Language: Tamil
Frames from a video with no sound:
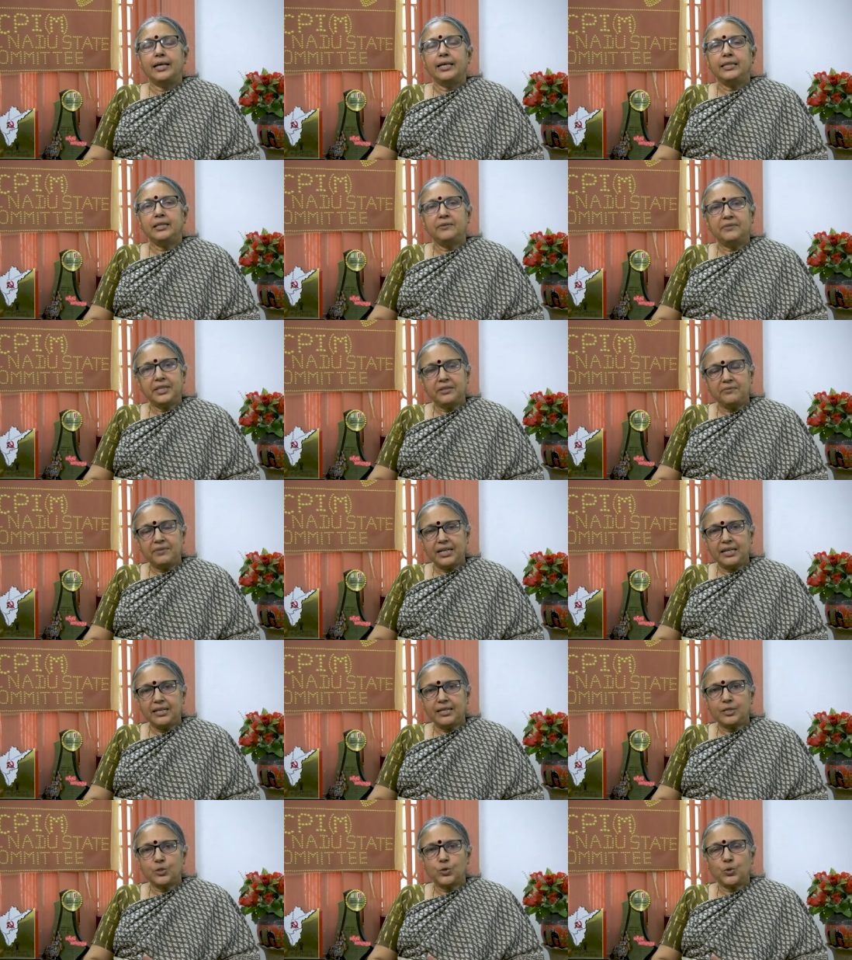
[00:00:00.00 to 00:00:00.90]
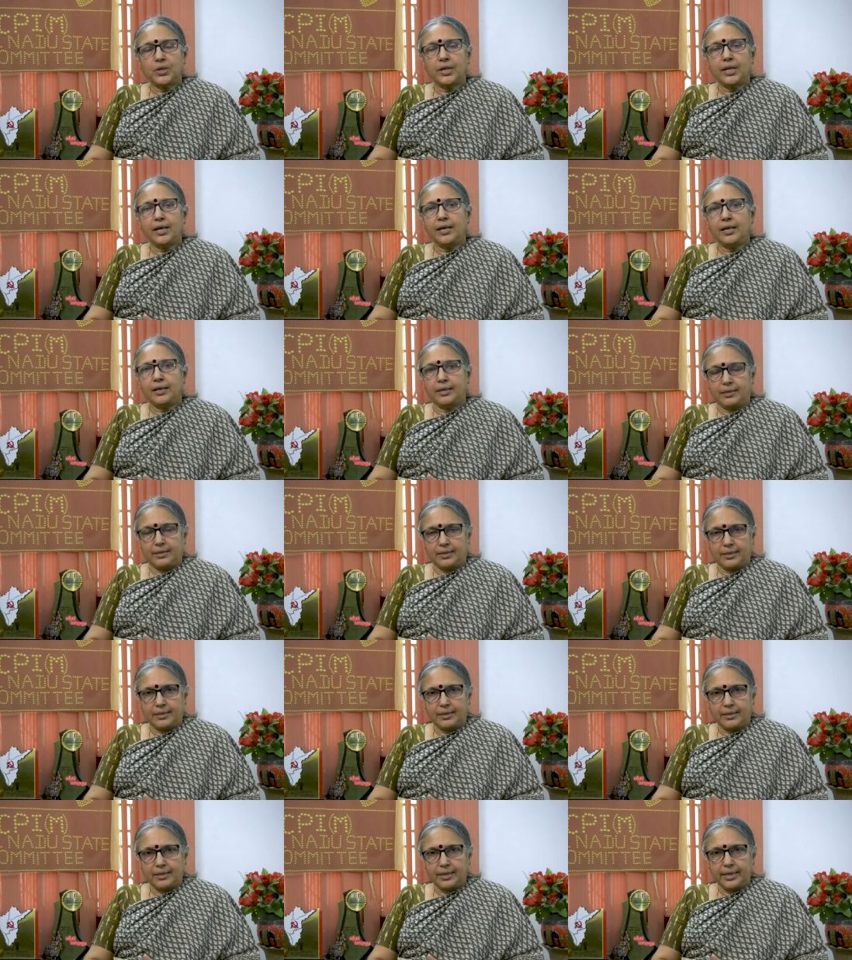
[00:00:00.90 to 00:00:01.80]
இதை வந்து வெளியில சொன்னா
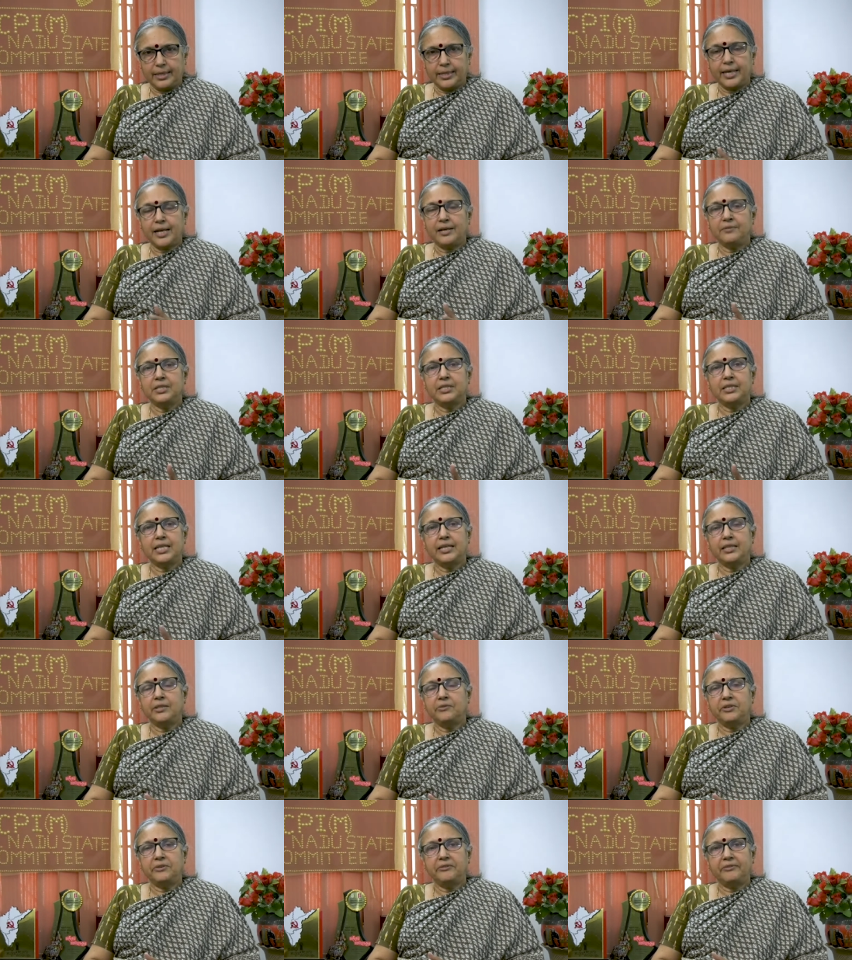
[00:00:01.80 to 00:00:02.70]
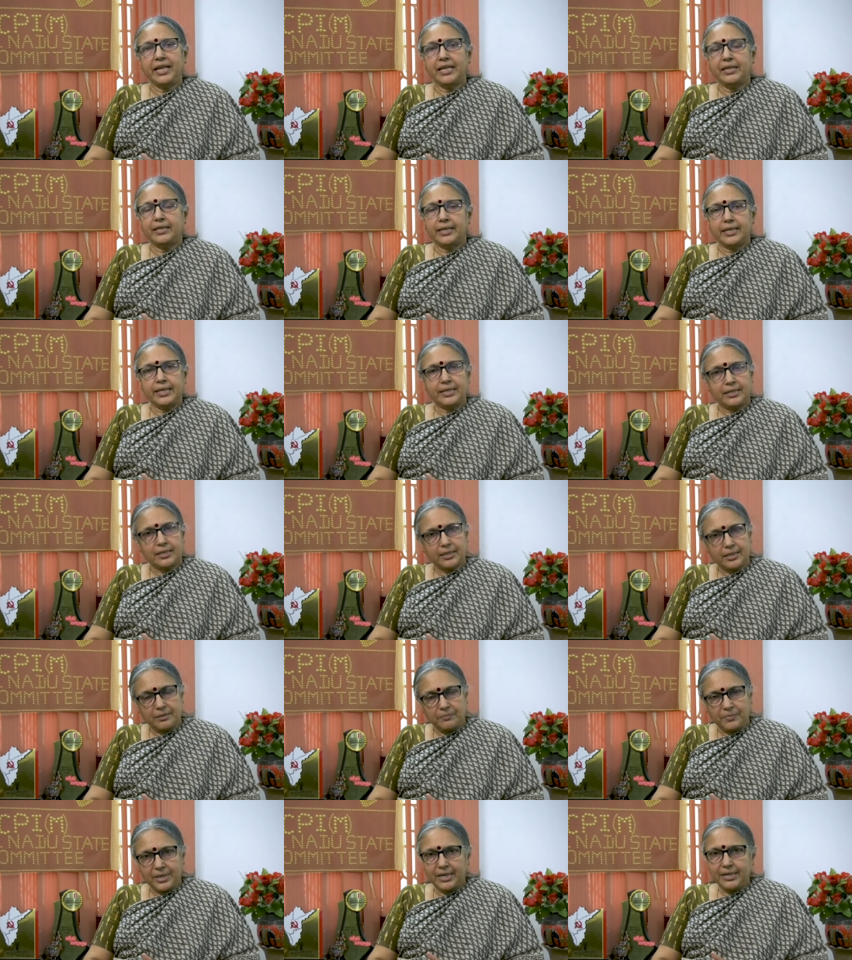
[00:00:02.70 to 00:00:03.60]
எதையாவது செய்து விடுவேன் என்று
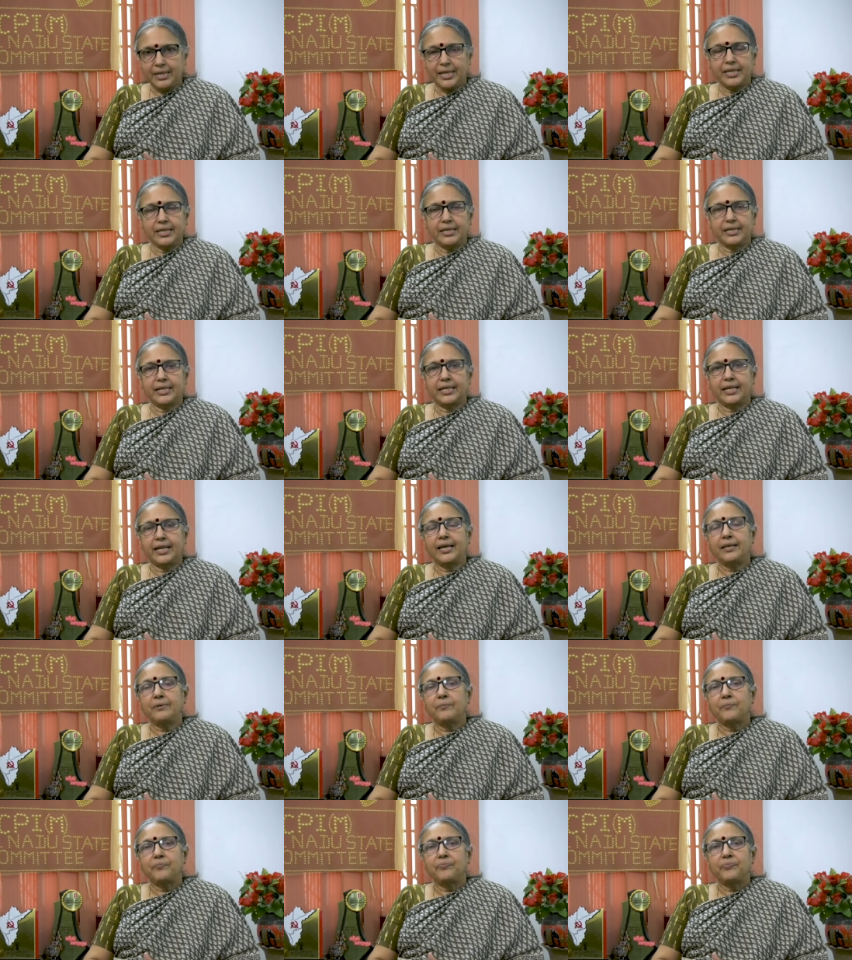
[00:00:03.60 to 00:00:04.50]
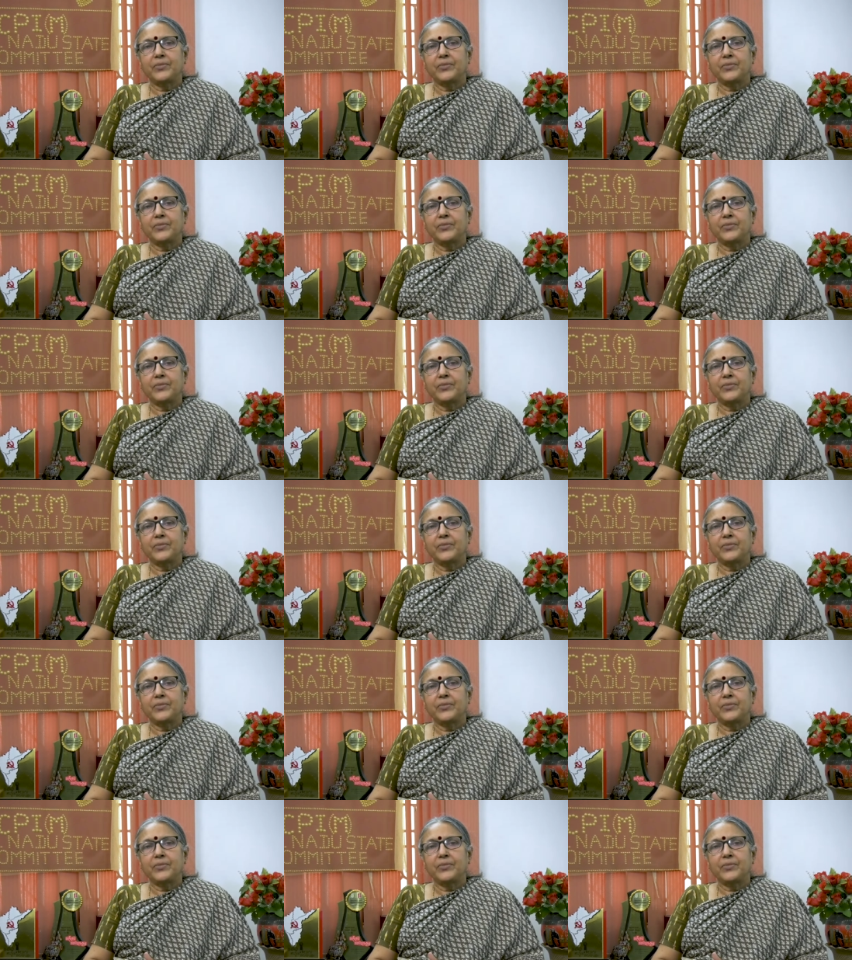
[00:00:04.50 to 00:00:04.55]
மிரட்டி இருக்கிறார்